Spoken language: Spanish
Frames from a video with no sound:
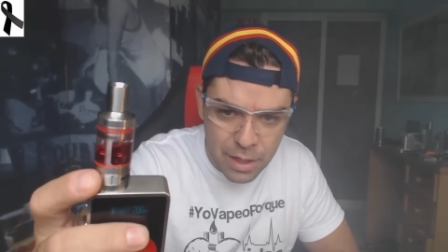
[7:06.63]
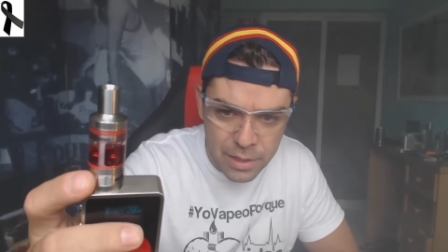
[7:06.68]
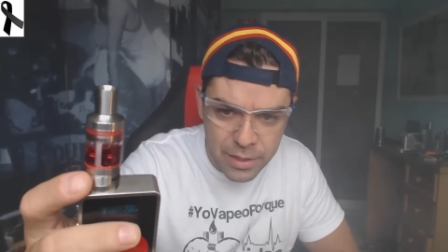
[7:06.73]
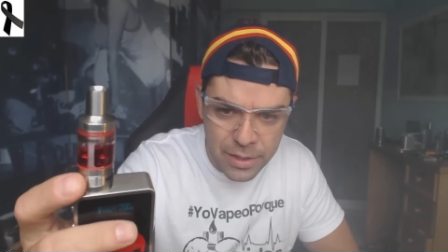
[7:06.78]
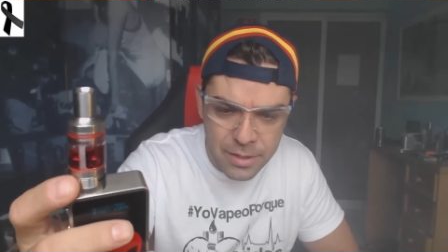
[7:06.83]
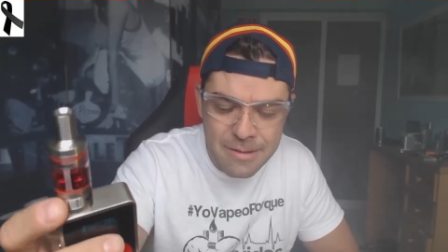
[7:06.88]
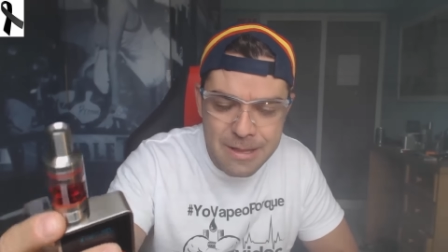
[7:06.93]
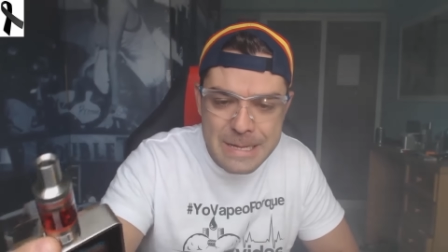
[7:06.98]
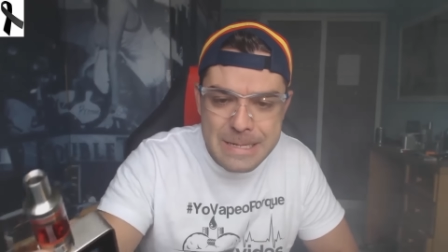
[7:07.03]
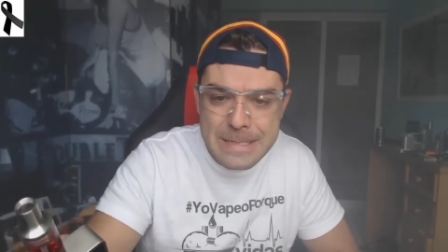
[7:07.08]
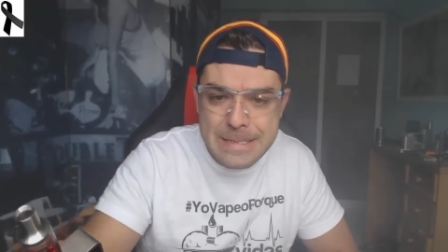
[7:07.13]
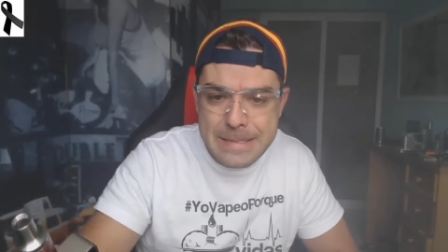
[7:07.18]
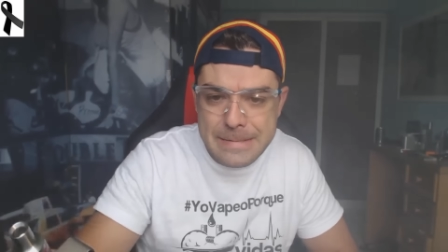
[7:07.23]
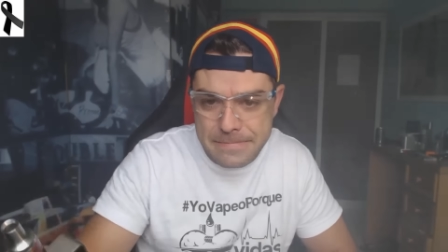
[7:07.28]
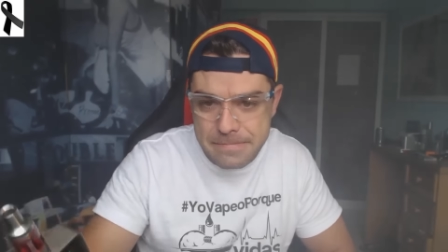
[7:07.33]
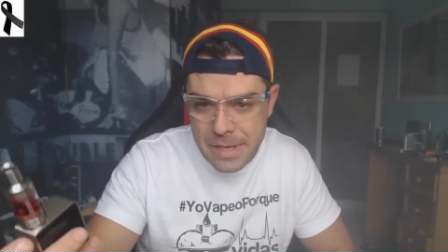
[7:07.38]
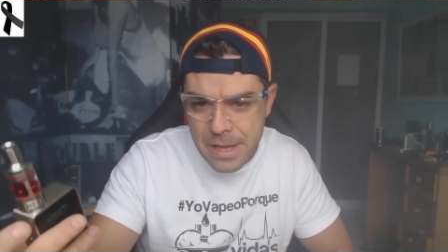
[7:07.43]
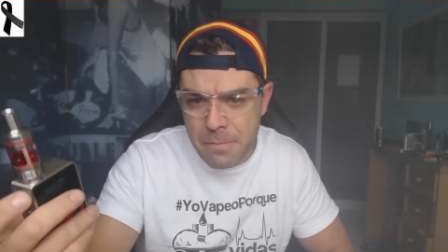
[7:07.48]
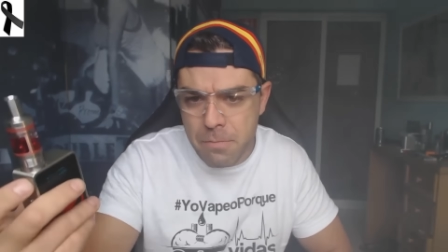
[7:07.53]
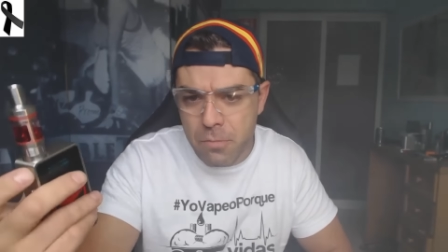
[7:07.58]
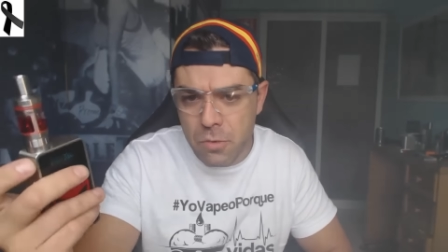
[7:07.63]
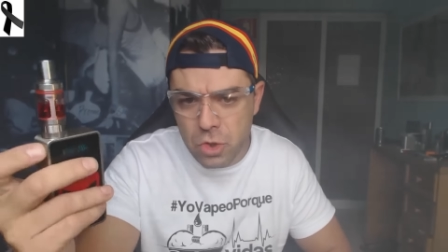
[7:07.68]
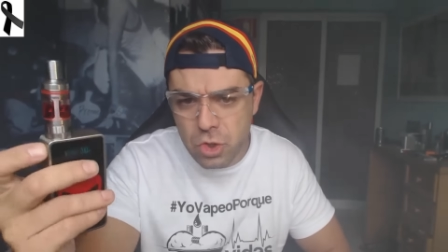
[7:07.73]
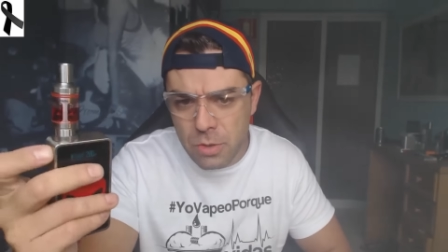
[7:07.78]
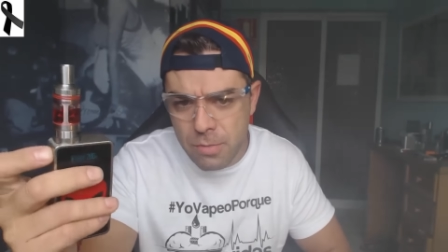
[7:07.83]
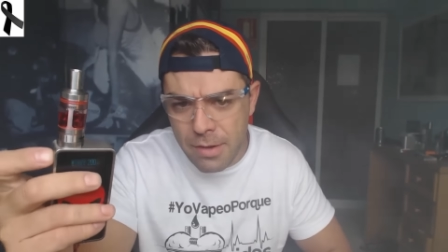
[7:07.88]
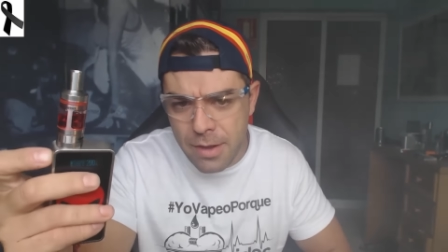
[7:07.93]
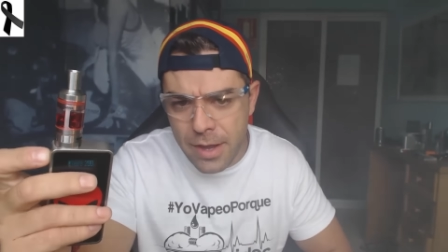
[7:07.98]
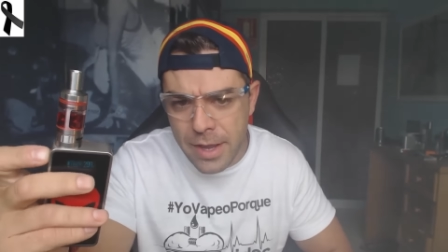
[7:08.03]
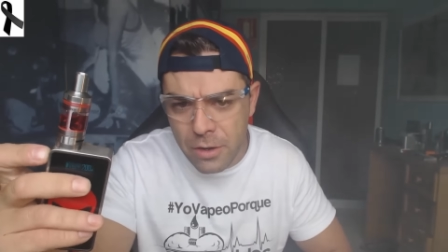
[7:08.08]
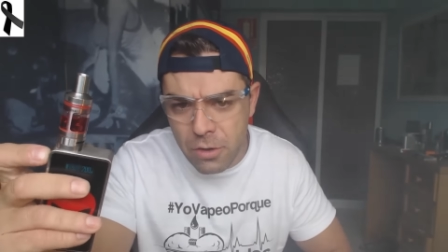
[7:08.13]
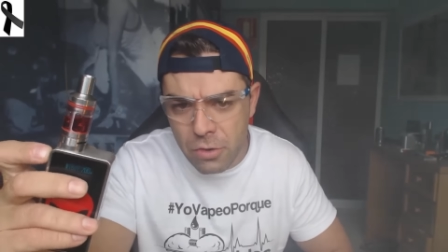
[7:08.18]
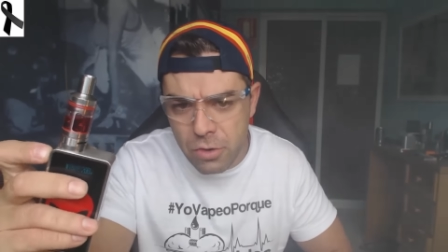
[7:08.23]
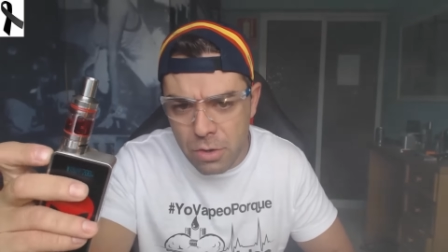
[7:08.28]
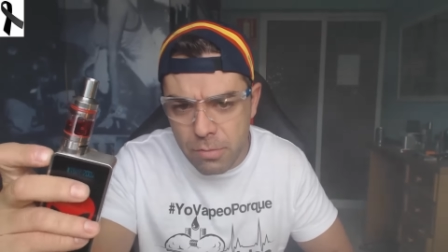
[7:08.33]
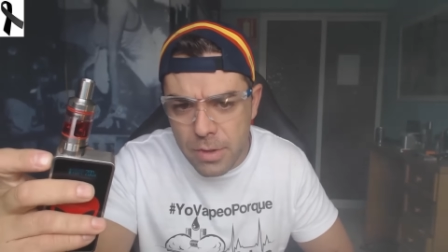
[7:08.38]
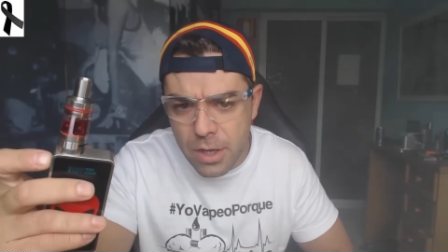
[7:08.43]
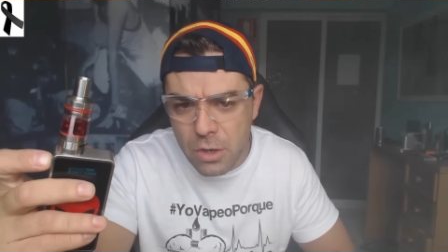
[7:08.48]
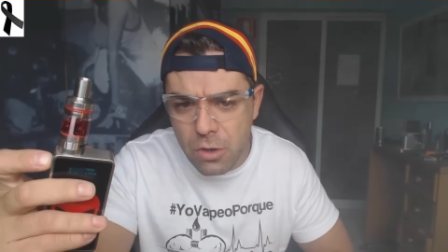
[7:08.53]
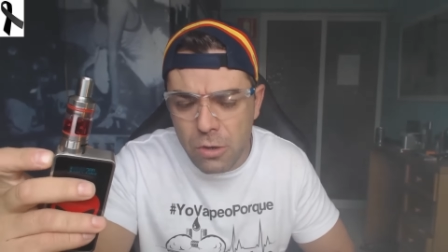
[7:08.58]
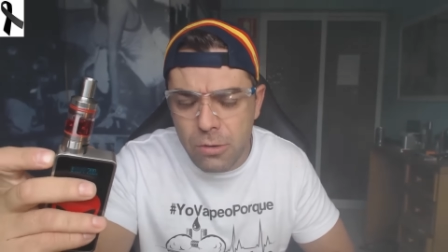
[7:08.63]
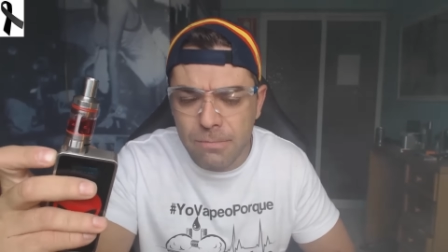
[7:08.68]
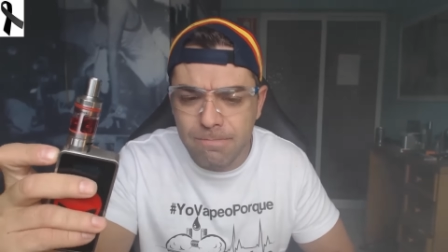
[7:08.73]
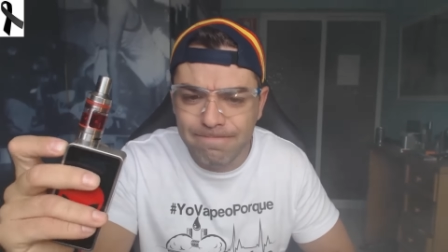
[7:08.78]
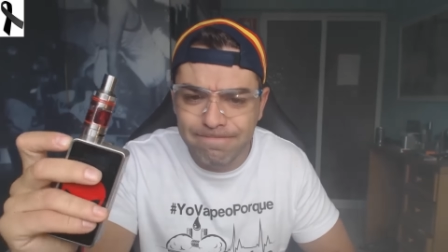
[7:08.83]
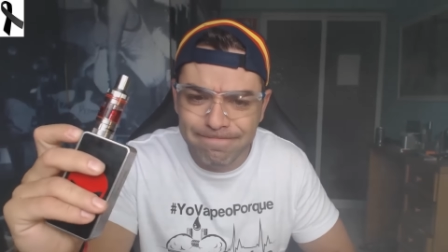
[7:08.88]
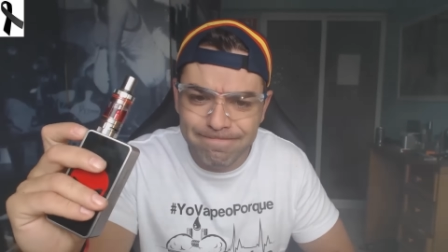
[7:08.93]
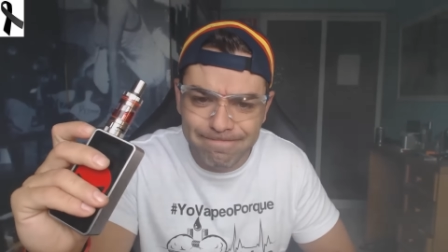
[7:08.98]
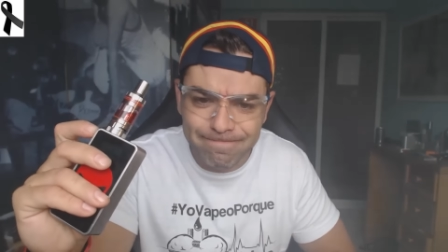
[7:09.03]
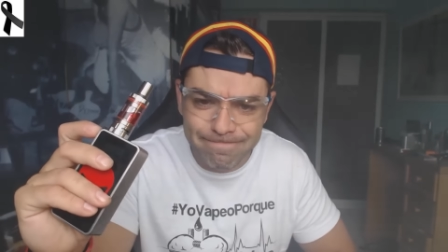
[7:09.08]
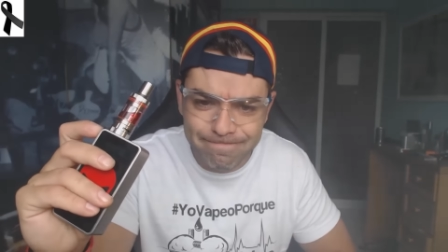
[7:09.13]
¿vale? Es mucho más económico,